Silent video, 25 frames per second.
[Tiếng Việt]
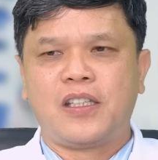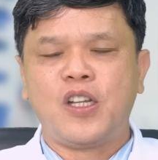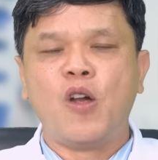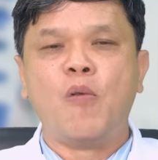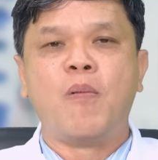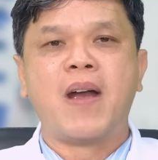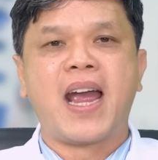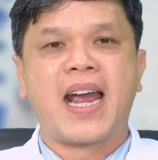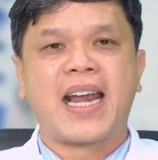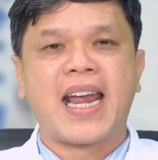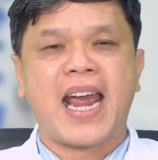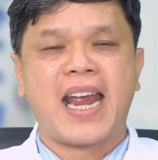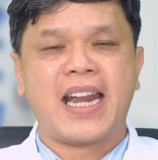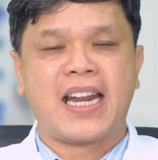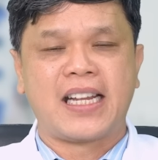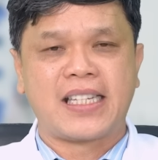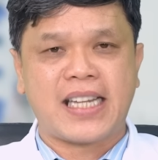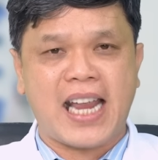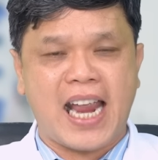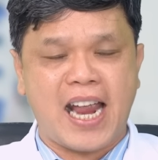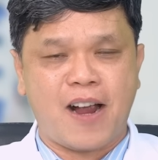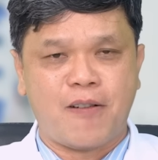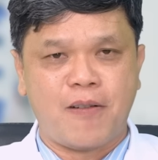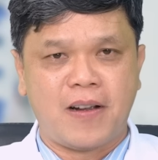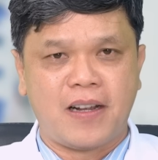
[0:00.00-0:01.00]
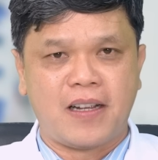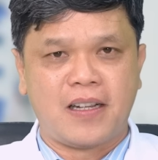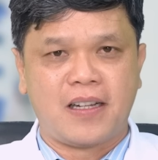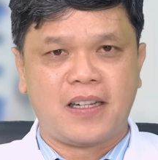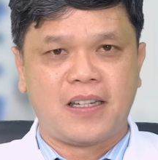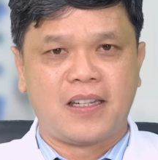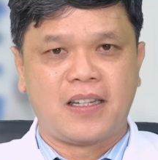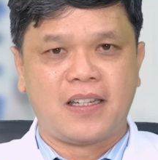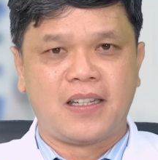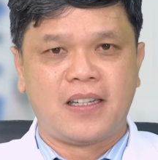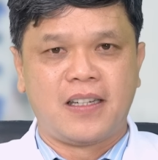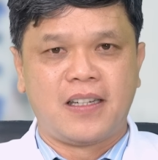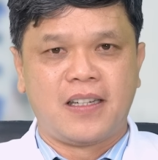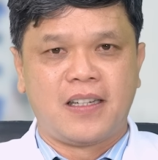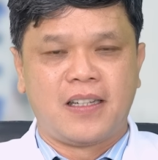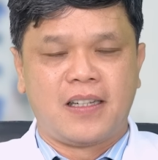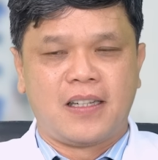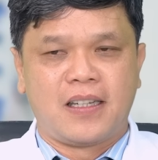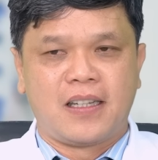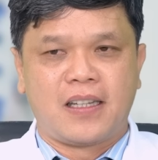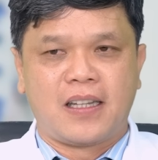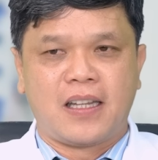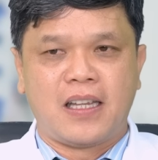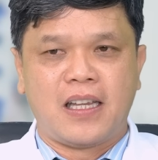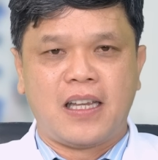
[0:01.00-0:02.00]
dùng hàng ngày ra sao
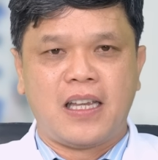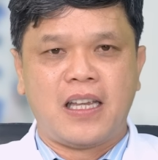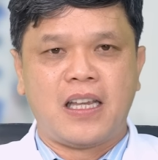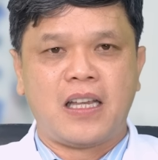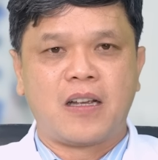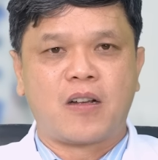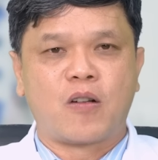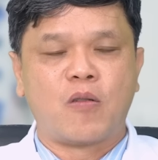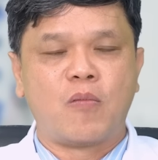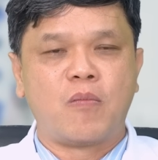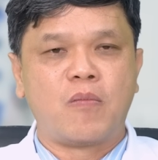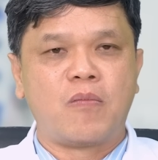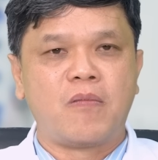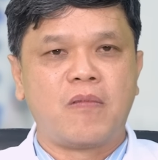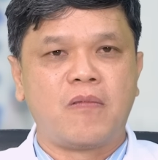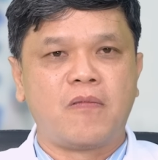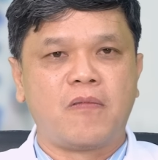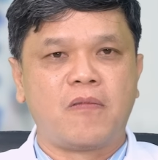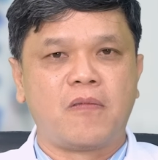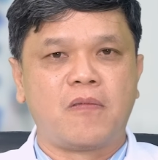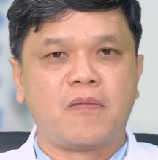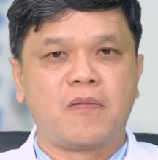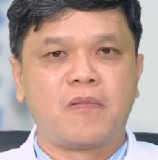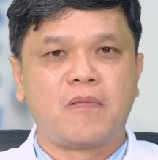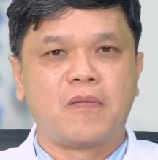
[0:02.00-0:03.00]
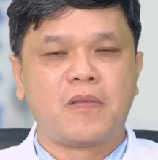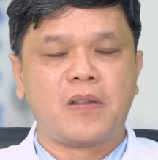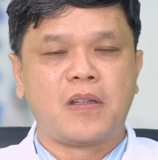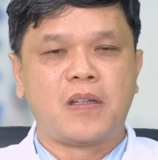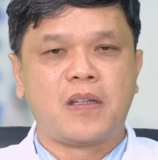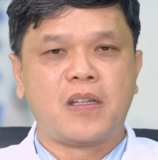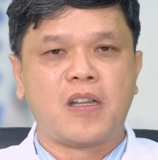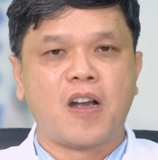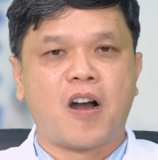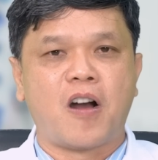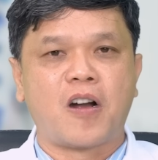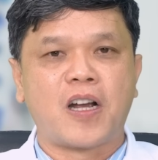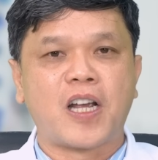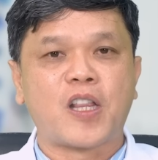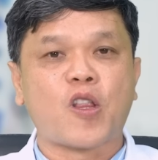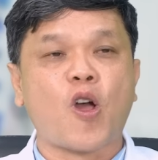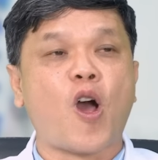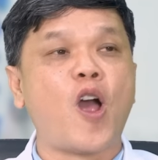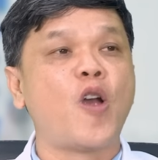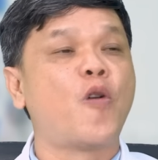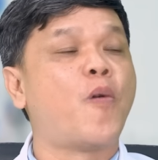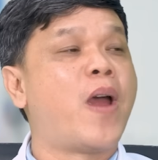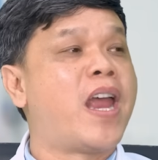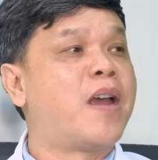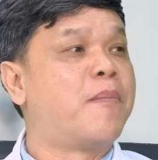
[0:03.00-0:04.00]
thì cũng do cái
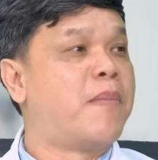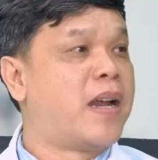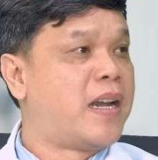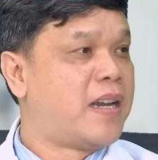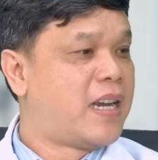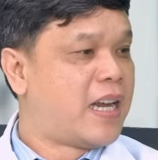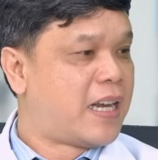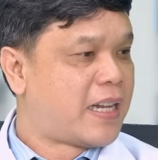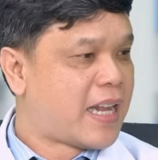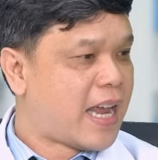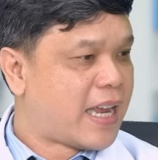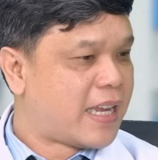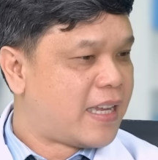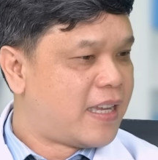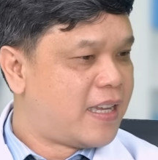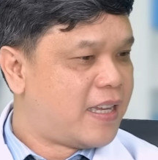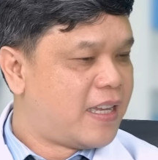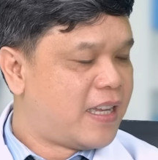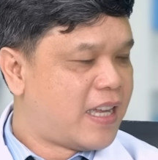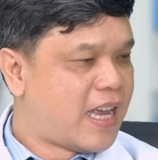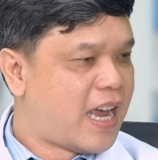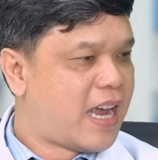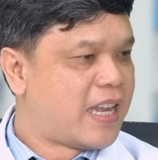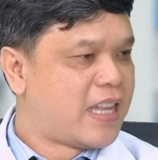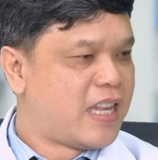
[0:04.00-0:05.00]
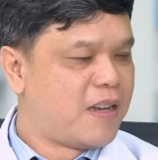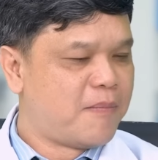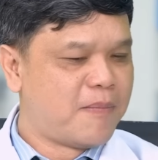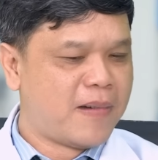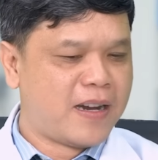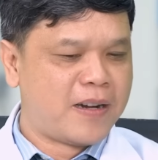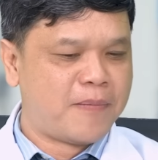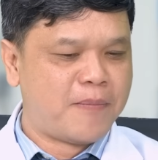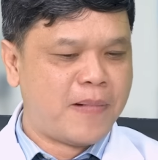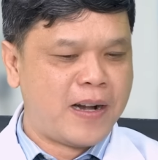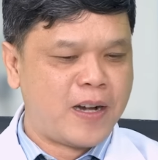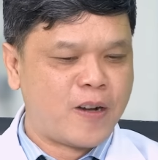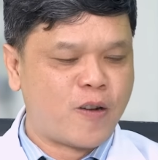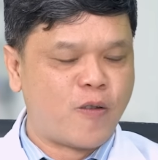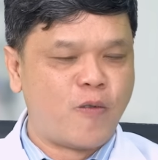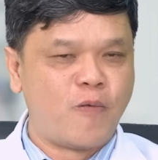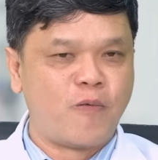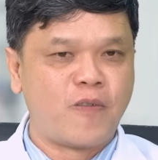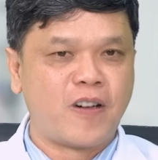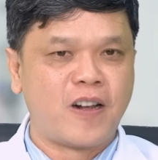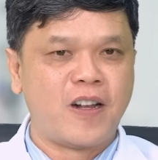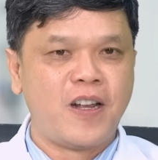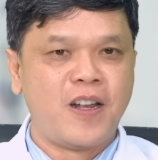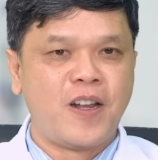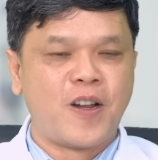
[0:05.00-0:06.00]
thói quen mình hàng ngày, nhưng mà mình
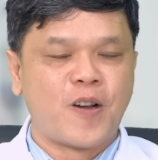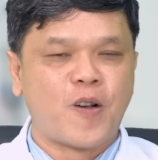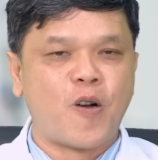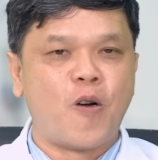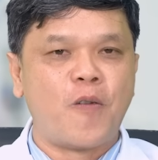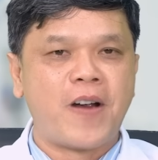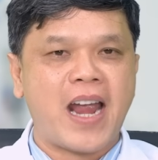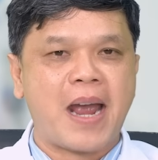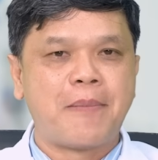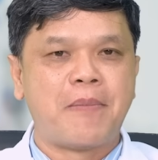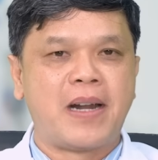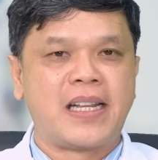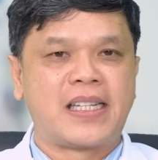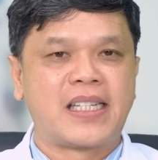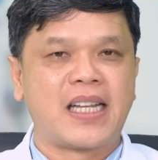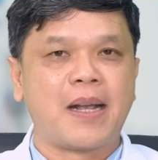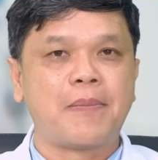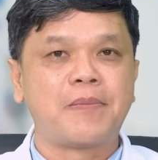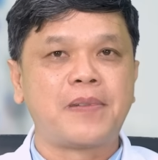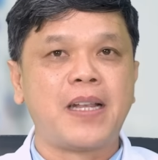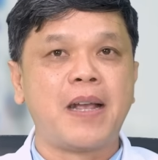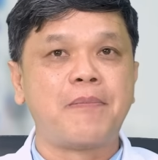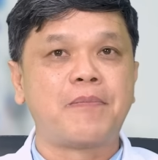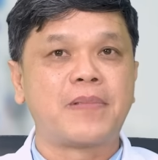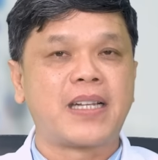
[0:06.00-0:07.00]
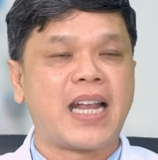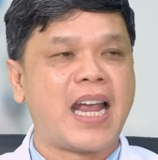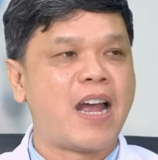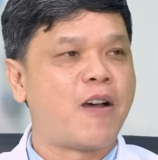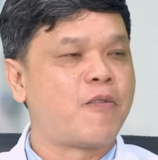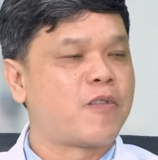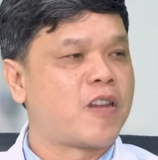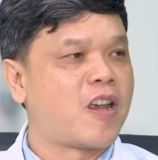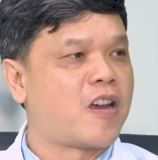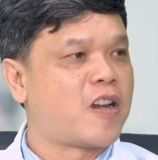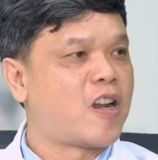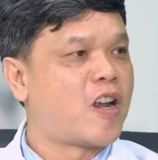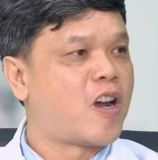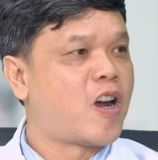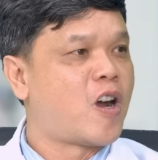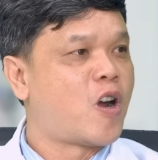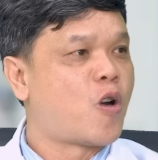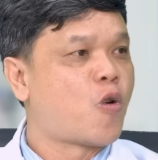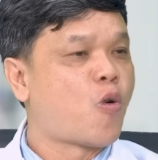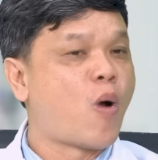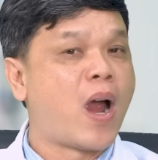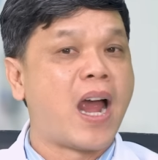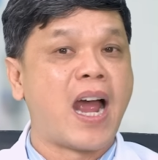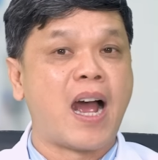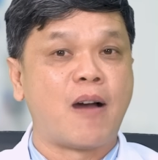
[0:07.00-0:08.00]
cũng cố gắng mình sắp xếp sao cho nó
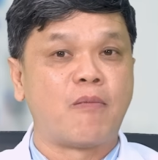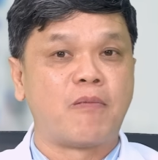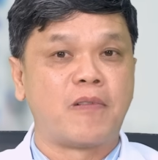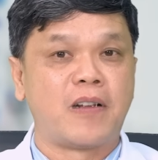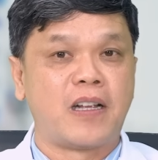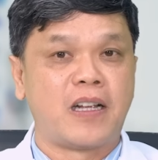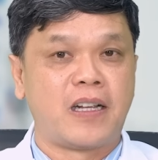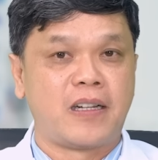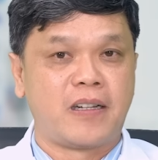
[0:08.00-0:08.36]
khoa học.